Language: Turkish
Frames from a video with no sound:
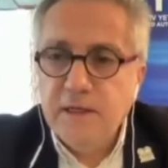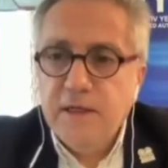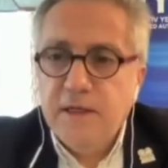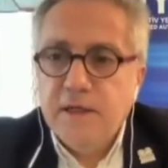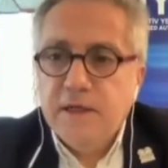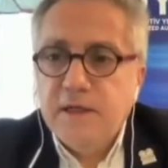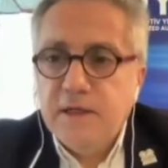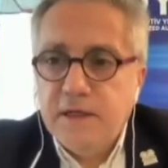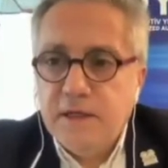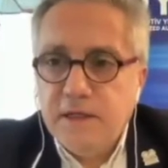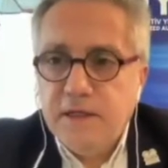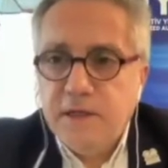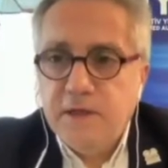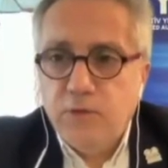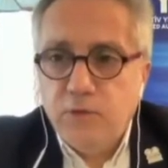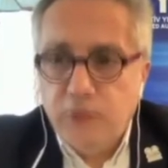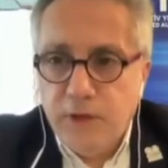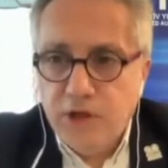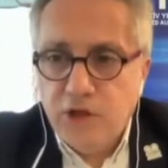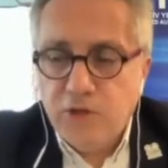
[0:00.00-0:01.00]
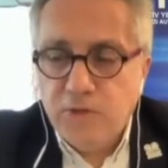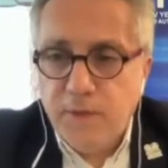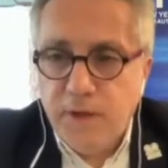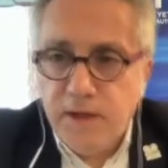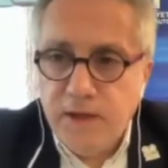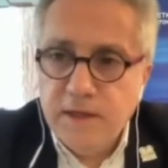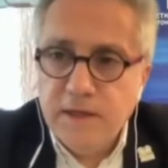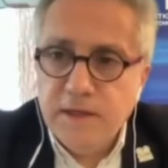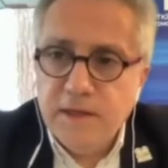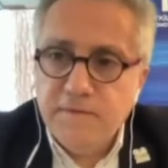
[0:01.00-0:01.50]
krediye
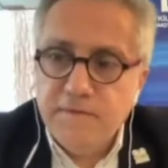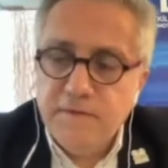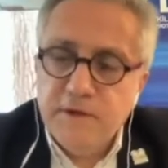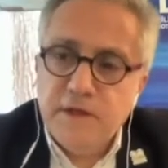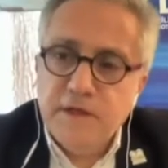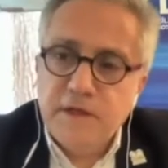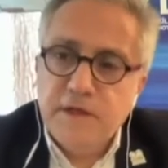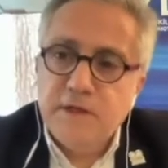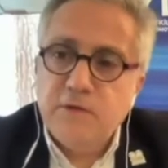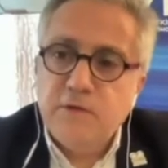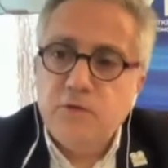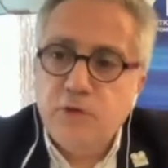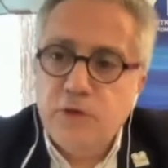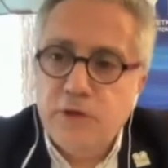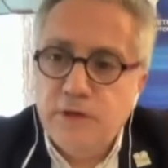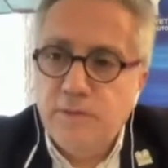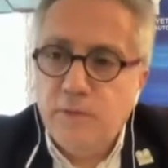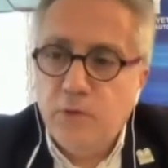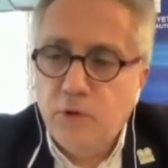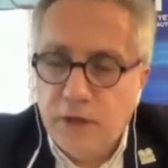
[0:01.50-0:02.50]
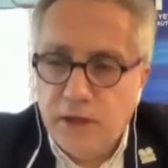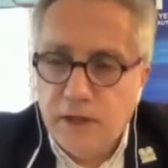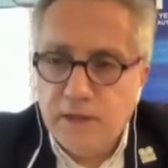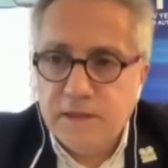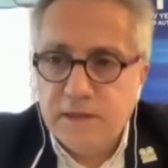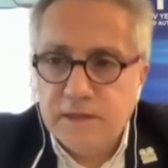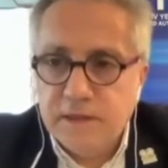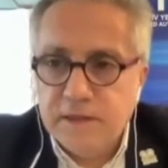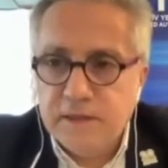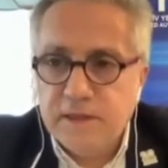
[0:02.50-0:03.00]
ulaşma ve kredi kullanım
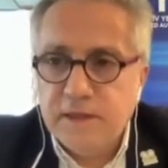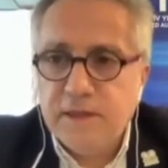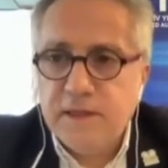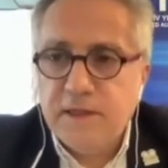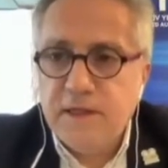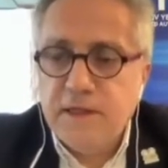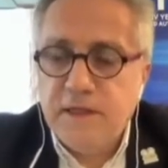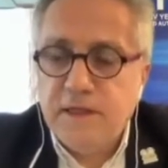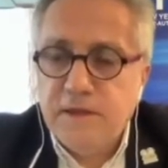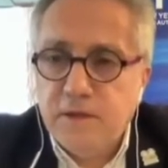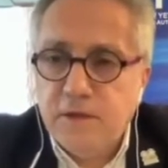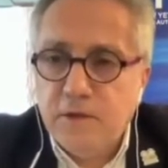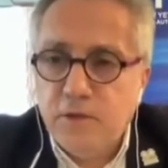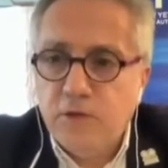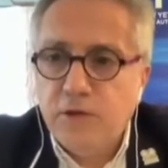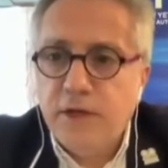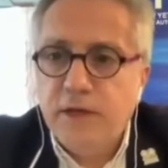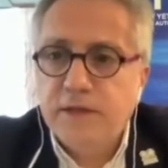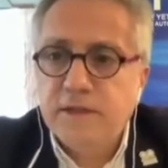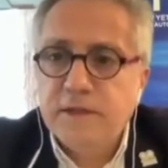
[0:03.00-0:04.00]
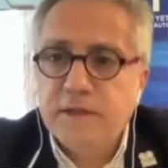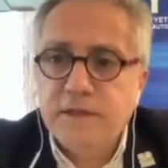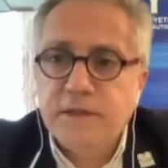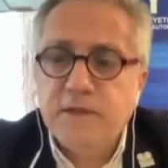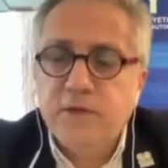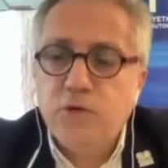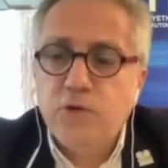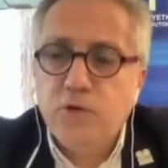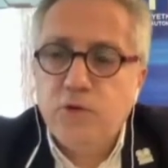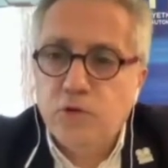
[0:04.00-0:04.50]
oranlarındaki
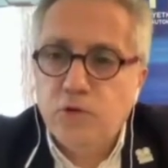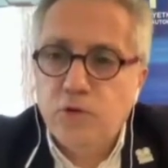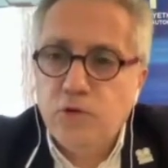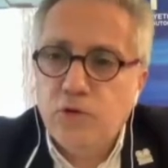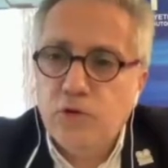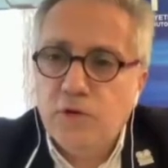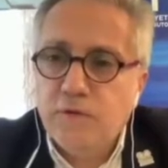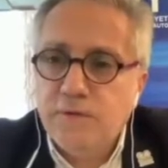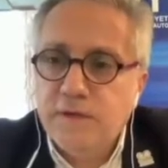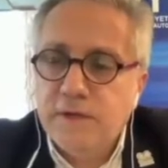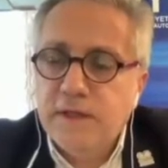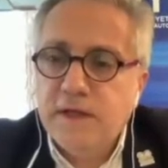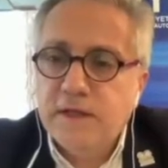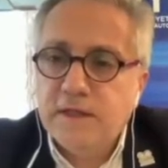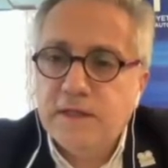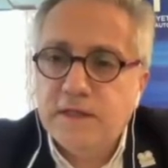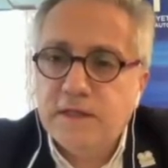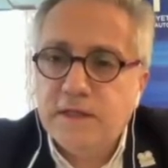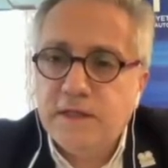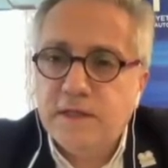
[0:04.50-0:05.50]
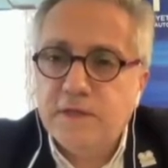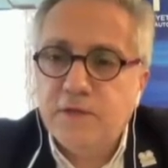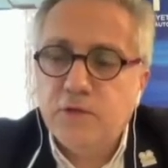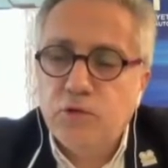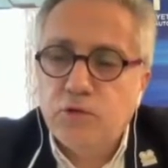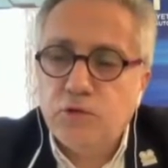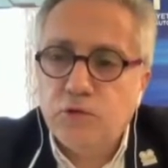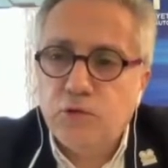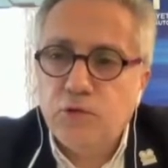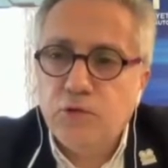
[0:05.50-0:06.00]
orandaki düşüklük ve taksi sayının
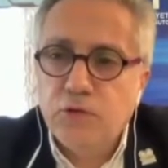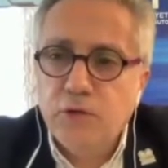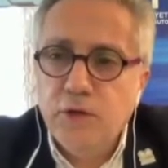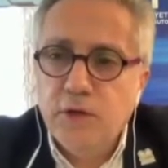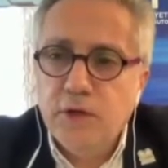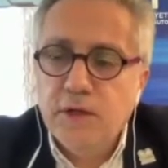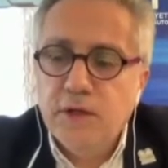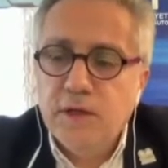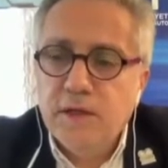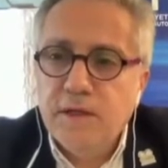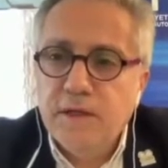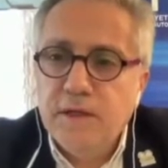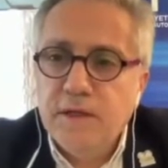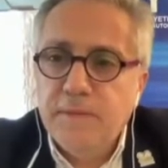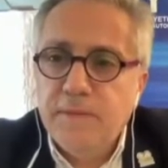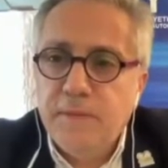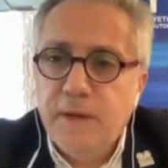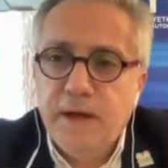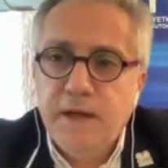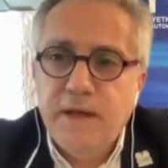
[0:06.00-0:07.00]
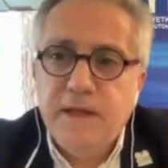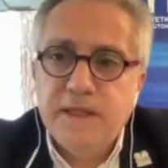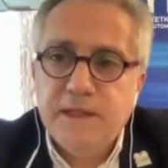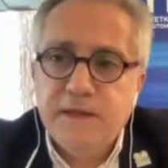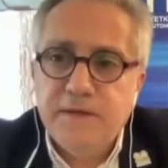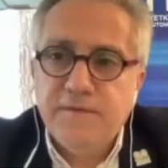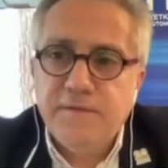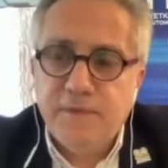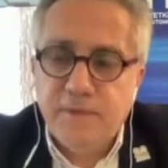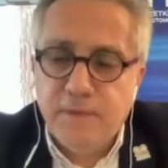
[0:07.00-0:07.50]
düşüklük e,
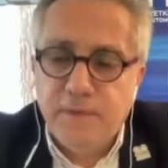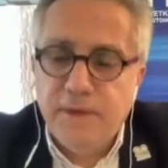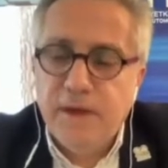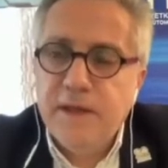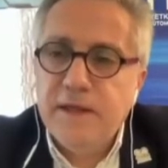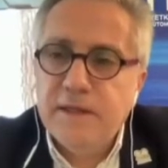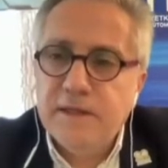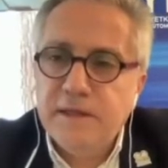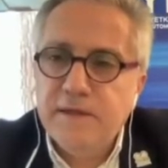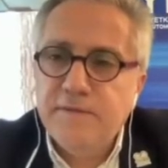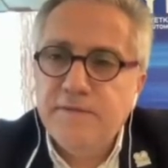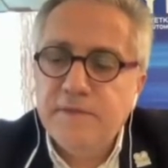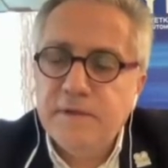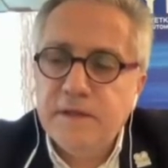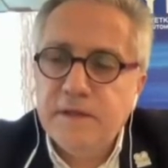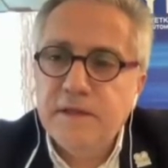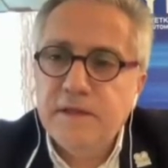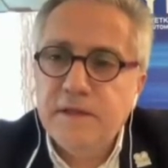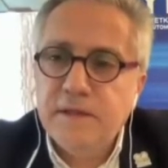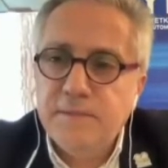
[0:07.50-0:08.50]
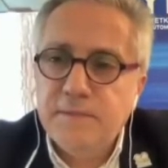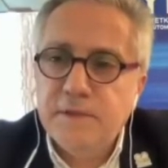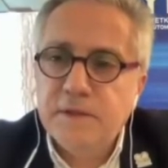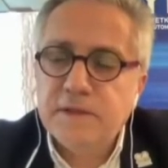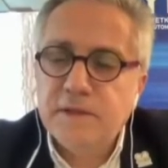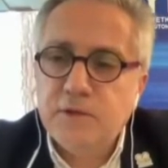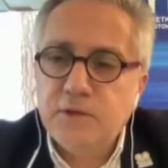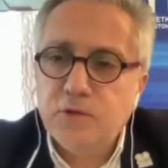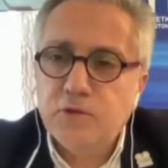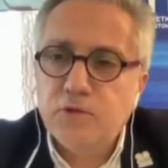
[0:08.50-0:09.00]
maalesef ama maalesef e,
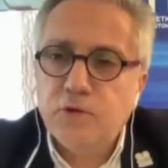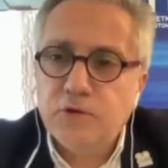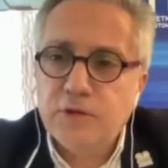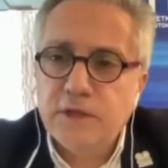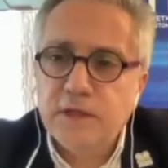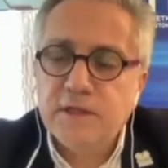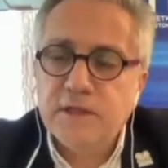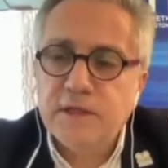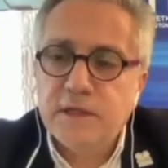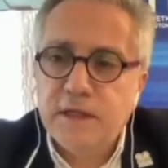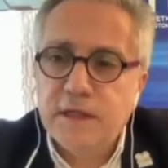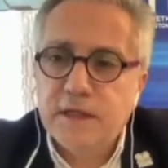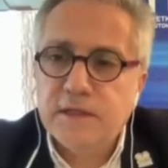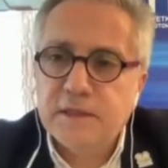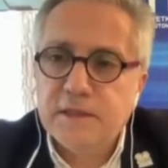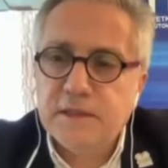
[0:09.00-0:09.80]
pazarı %18 azalttı.